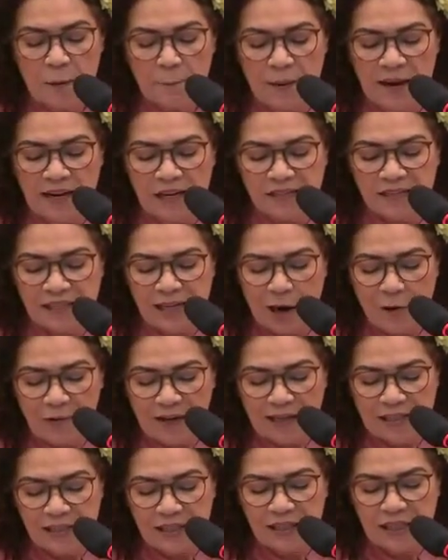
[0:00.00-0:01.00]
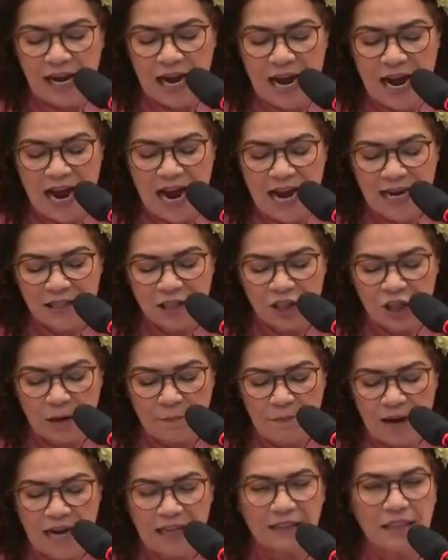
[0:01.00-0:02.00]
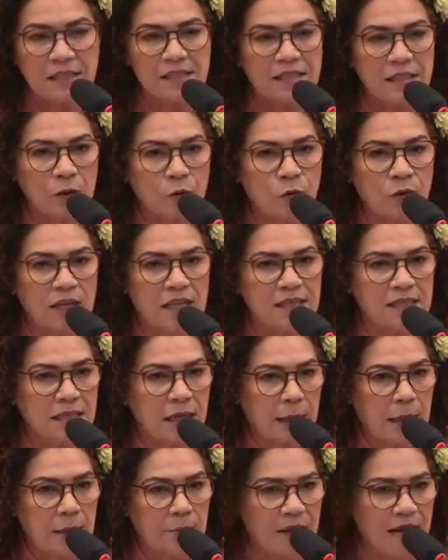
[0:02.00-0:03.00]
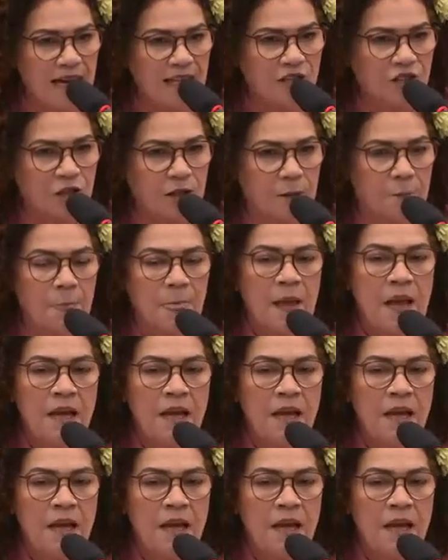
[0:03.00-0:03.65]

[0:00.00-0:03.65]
para se alcançar a chamada segurança climática.